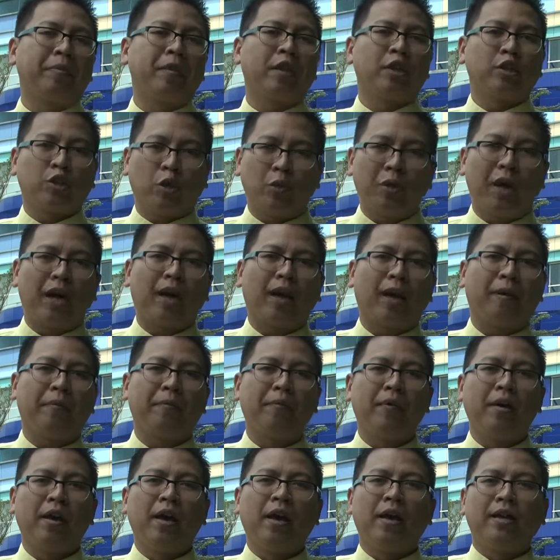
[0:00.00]
Saudara,
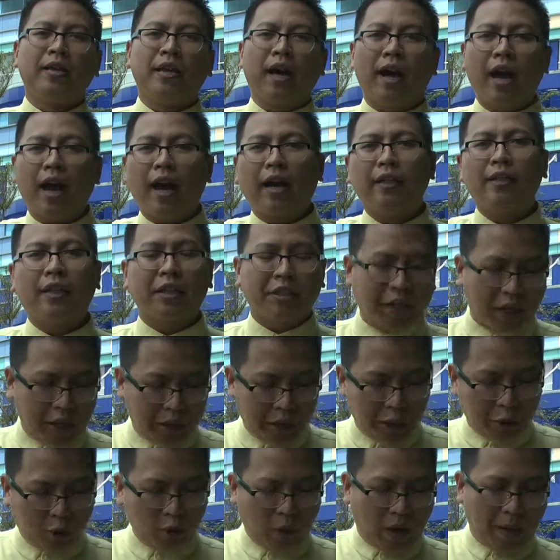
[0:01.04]
yang akan
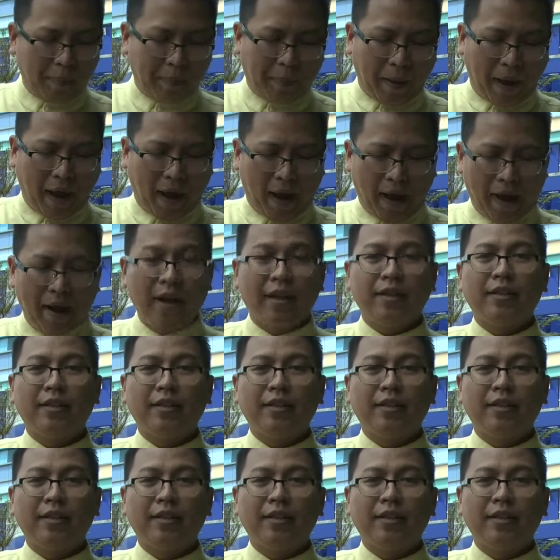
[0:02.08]
terjadi itu apa?